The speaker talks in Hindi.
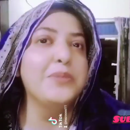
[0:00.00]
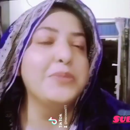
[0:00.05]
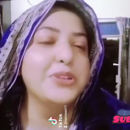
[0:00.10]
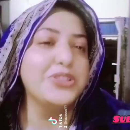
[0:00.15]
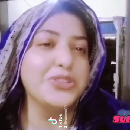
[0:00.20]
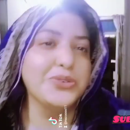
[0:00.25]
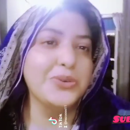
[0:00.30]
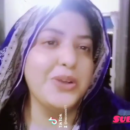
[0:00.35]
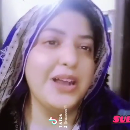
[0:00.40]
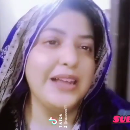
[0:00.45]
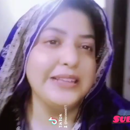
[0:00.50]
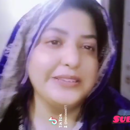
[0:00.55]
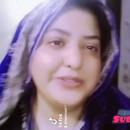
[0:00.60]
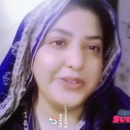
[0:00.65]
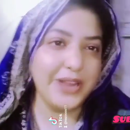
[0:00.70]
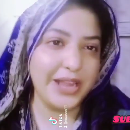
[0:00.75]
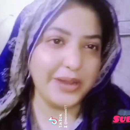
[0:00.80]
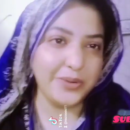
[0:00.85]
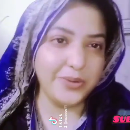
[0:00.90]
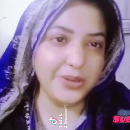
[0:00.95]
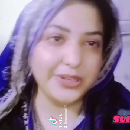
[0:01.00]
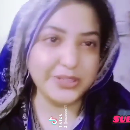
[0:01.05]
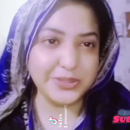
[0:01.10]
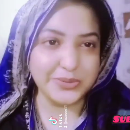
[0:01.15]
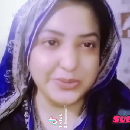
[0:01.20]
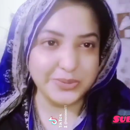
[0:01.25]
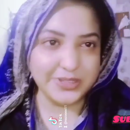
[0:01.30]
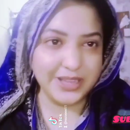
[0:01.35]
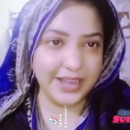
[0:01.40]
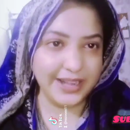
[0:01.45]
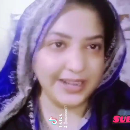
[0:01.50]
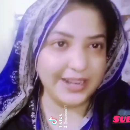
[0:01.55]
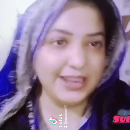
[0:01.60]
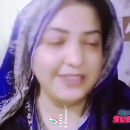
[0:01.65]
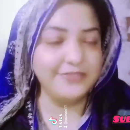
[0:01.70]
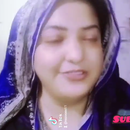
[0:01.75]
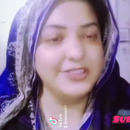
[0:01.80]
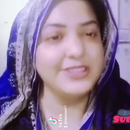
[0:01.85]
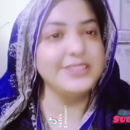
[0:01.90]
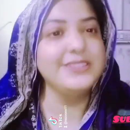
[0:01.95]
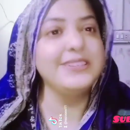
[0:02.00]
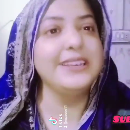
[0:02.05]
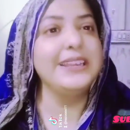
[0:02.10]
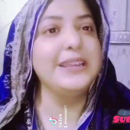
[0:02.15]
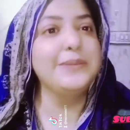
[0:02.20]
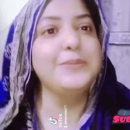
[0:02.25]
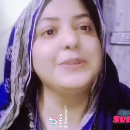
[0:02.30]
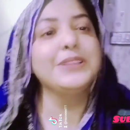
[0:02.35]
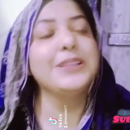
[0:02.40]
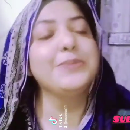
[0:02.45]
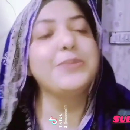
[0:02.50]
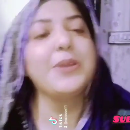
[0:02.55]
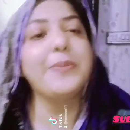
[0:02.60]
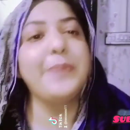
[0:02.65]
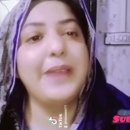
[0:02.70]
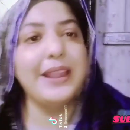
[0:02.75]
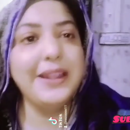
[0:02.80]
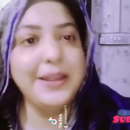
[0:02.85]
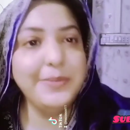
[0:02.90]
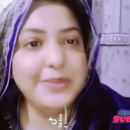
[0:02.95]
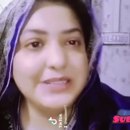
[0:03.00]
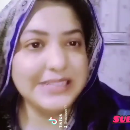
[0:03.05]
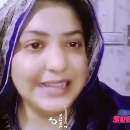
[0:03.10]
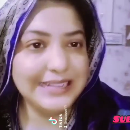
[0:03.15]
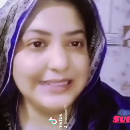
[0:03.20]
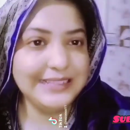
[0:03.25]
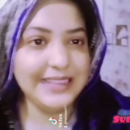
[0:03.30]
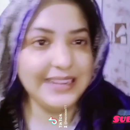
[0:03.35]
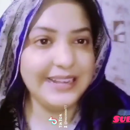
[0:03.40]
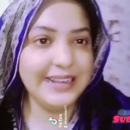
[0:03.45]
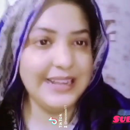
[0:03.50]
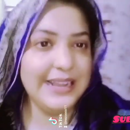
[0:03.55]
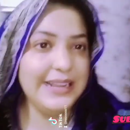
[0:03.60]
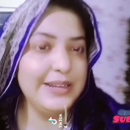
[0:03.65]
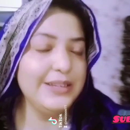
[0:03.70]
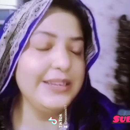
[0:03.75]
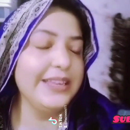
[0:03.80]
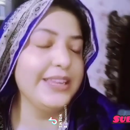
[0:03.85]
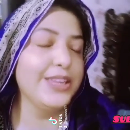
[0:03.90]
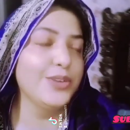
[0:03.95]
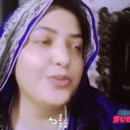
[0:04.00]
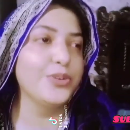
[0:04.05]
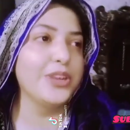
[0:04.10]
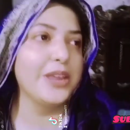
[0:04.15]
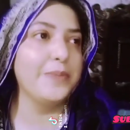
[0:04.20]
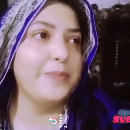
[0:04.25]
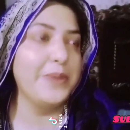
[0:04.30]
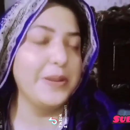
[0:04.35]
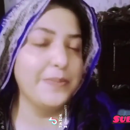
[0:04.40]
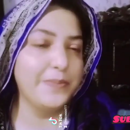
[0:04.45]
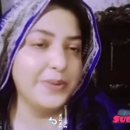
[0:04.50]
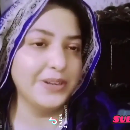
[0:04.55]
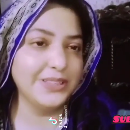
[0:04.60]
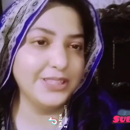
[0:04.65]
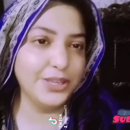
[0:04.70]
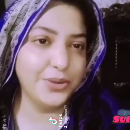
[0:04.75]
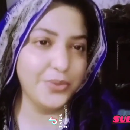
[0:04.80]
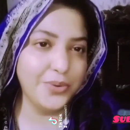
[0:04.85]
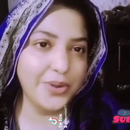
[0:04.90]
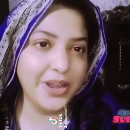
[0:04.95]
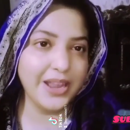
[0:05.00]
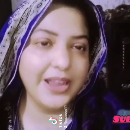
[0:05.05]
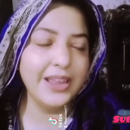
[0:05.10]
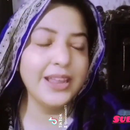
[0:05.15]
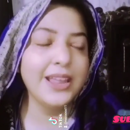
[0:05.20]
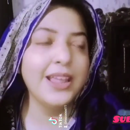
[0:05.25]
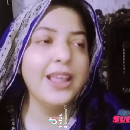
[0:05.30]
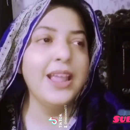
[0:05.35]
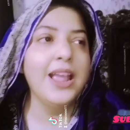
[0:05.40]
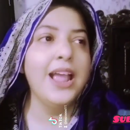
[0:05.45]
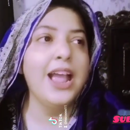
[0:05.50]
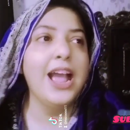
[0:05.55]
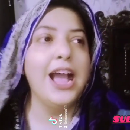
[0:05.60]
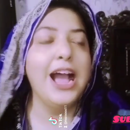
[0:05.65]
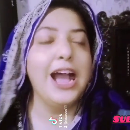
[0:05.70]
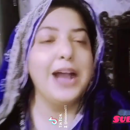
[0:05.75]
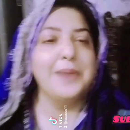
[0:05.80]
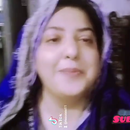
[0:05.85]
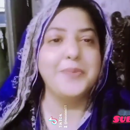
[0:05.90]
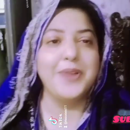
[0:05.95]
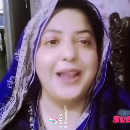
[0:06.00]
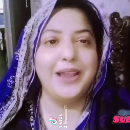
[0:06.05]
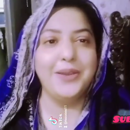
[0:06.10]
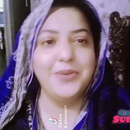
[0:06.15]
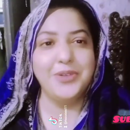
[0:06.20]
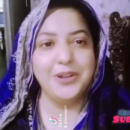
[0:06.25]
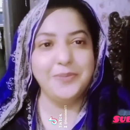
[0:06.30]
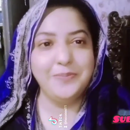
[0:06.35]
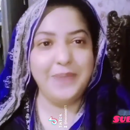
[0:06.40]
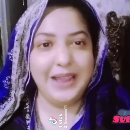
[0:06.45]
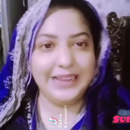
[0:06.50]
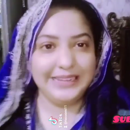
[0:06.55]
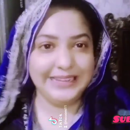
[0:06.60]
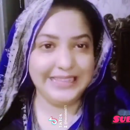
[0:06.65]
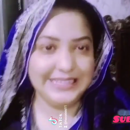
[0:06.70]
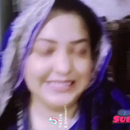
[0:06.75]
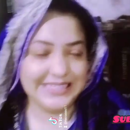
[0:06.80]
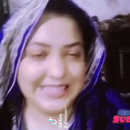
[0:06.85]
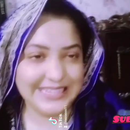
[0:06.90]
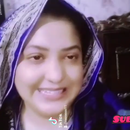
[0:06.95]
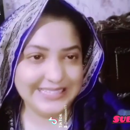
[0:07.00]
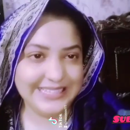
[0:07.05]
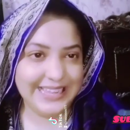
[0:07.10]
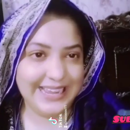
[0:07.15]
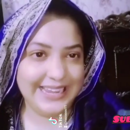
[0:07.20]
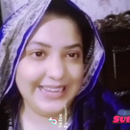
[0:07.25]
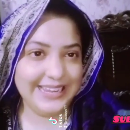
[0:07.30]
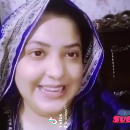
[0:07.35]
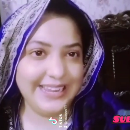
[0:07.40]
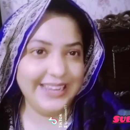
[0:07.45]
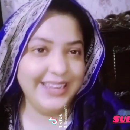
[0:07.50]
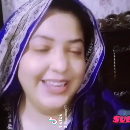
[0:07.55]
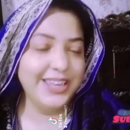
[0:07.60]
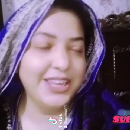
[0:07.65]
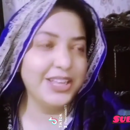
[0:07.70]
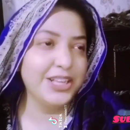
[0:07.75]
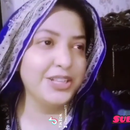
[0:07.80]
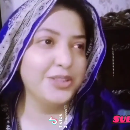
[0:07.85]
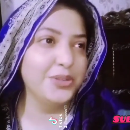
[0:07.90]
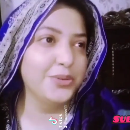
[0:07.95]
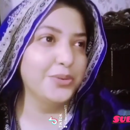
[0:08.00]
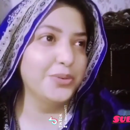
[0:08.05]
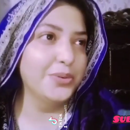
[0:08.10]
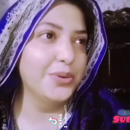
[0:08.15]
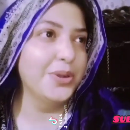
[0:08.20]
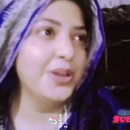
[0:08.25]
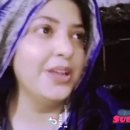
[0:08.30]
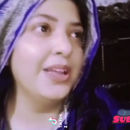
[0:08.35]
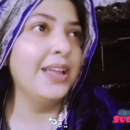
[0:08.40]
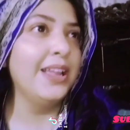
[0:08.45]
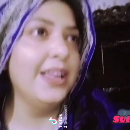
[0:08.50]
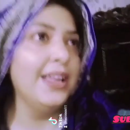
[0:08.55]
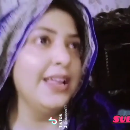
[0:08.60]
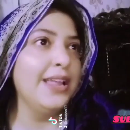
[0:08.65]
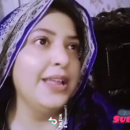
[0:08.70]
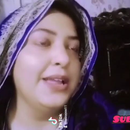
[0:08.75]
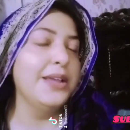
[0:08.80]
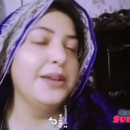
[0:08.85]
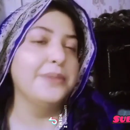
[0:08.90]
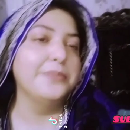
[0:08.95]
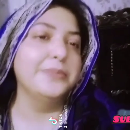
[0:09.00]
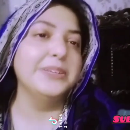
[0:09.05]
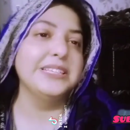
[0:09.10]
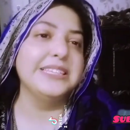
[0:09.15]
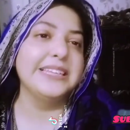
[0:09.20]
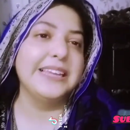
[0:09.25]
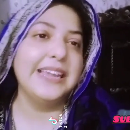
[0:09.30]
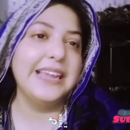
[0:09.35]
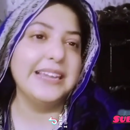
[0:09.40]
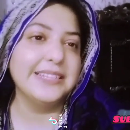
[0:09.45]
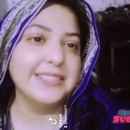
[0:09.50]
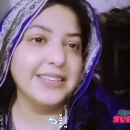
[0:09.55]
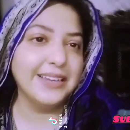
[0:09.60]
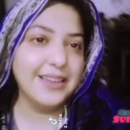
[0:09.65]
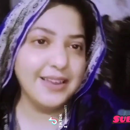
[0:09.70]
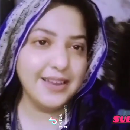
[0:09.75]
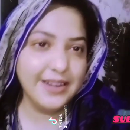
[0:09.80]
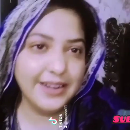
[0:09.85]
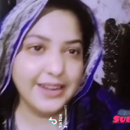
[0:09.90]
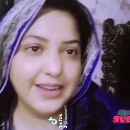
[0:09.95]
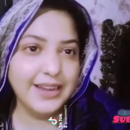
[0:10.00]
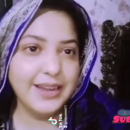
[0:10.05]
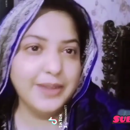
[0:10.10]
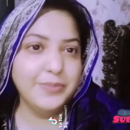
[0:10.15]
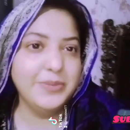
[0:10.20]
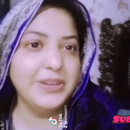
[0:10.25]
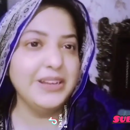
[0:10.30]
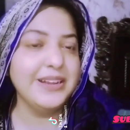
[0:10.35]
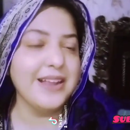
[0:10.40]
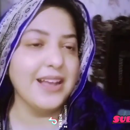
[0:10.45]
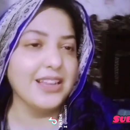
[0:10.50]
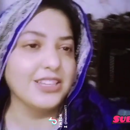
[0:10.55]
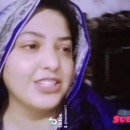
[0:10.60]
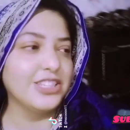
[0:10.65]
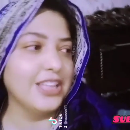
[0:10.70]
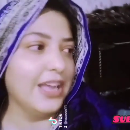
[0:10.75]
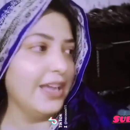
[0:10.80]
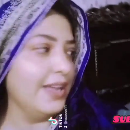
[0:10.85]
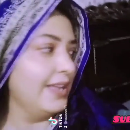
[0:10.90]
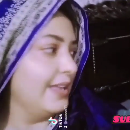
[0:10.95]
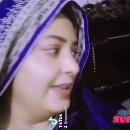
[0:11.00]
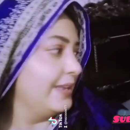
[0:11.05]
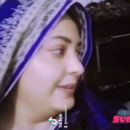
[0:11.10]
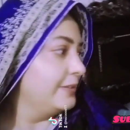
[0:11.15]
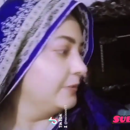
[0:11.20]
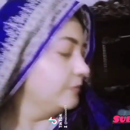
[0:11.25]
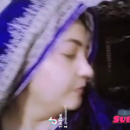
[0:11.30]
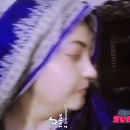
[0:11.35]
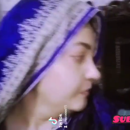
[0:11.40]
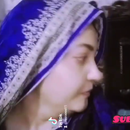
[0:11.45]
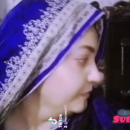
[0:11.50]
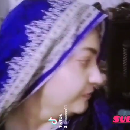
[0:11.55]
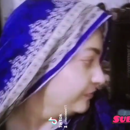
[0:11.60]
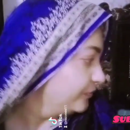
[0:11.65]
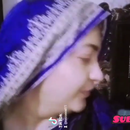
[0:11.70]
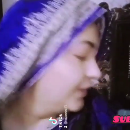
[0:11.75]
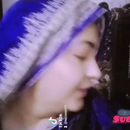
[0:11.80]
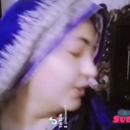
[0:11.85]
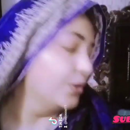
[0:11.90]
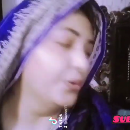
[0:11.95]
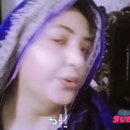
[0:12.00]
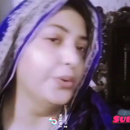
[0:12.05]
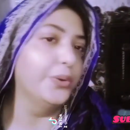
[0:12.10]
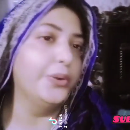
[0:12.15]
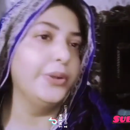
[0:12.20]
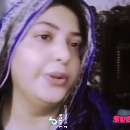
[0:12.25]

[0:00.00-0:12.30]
बच्चों का आज रेगुलर स्कूल जाने का फर्स्ट डे है मतलब कि पहले भी जाते रहे हैं लेकिन उनके पेपर थे हो रहे अब रेगुलर बैग के साथ जाएंगे तो बच्चे कैसे कर रहे हैं अभी नाश्ता तो